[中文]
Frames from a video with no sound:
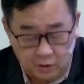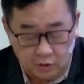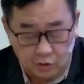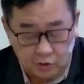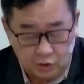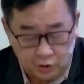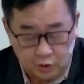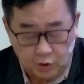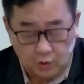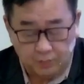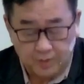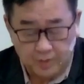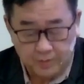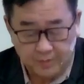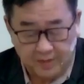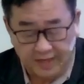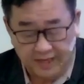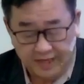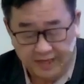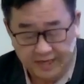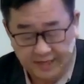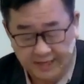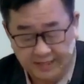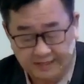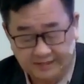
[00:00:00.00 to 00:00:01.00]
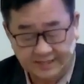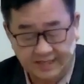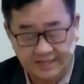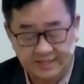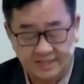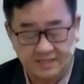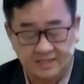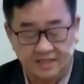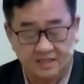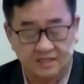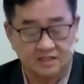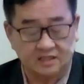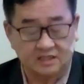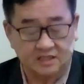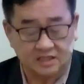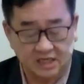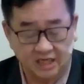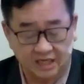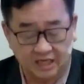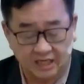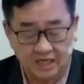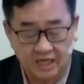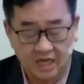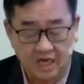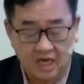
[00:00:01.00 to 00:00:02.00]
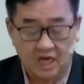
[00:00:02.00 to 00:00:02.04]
许我们每一个人在圣经，